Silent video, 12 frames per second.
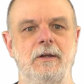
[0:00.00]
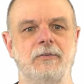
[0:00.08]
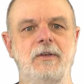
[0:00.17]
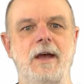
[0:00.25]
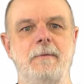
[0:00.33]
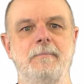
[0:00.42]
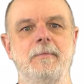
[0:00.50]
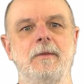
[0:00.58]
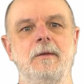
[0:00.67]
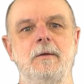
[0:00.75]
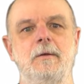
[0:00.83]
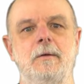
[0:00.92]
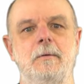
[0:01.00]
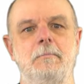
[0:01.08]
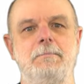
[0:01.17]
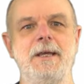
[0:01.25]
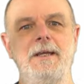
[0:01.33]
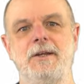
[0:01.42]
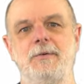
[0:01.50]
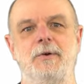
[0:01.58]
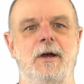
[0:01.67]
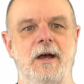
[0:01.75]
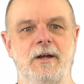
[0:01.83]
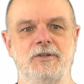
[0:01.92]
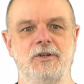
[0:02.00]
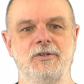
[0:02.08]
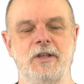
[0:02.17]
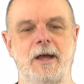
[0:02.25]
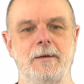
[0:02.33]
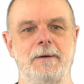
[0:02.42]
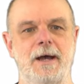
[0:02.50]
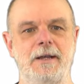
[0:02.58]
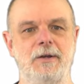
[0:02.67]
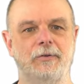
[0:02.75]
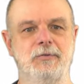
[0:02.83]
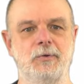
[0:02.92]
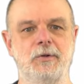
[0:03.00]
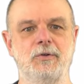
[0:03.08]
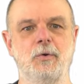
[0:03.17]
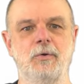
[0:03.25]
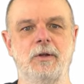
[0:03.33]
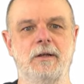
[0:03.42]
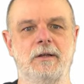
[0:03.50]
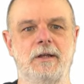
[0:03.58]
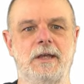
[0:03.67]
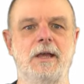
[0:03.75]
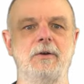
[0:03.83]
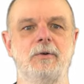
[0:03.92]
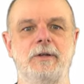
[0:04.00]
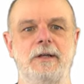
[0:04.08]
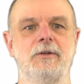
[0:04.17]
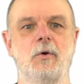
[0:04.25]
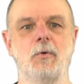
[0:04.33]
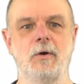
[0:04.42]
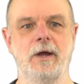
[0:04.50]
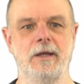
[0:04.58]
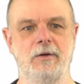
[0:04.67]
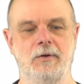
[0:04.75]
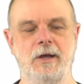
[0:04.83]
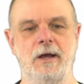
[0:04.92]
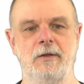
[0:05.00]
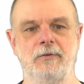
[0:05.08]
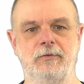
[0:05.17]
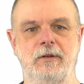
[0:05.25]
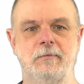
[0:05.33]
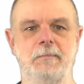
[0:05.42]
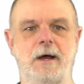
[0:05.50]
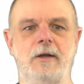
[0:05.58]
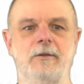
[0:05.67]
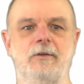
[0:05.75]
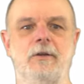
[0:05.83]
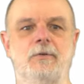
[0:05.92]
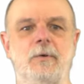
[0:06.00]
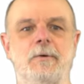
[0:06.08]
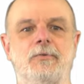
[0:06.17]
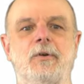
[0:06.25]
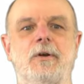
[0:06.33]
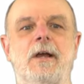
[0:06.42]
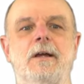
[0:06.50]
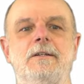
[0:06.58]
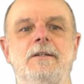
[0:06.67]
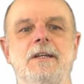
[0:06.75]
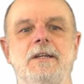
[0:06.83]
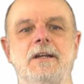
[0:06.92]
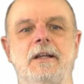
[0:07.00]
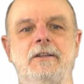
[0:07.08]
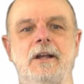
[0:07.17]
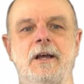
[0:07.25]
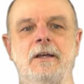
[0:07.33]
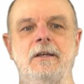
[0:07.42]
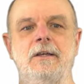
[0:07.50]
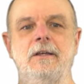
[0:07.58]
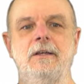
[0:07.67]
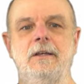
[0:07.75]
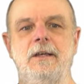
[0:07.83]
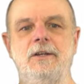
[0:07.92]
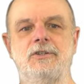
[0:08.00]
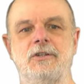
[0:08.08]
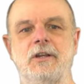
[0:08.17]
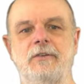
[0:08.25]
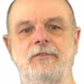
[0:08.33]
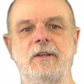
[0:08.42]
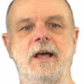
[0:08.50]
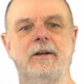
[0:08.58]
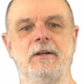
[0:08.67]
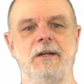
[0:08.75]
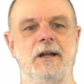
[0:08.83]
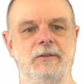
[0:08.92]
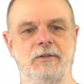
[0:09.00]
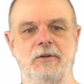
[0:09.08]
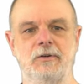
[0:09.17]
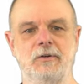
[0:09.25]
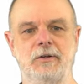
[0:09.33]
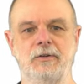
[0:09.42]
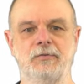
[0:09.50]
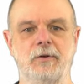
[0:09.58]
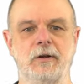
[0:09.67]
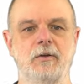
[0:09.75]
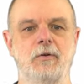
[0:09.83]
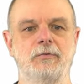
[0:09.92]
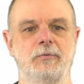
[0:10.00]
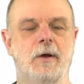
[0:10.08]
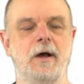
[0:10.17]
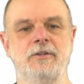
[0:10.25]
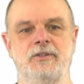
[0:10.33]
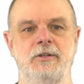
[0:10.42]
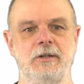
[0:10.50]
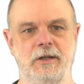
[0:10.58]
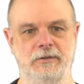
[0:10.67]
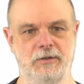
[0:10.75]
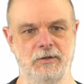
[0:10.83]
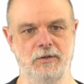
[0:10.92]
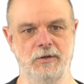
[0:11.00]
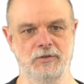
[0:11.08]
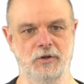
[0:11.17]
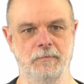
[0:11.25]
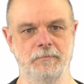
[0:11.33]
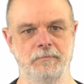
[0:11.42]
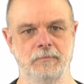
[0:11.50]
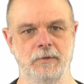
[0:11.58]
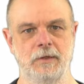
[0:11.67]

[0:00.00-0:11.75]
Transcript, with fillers: ですが、B には話したい場合には、そのどんな経路で行った方がいいのか、まあ、例えばそれが D だったら、1たす7になっているので、それがコスト8になっているでしょう。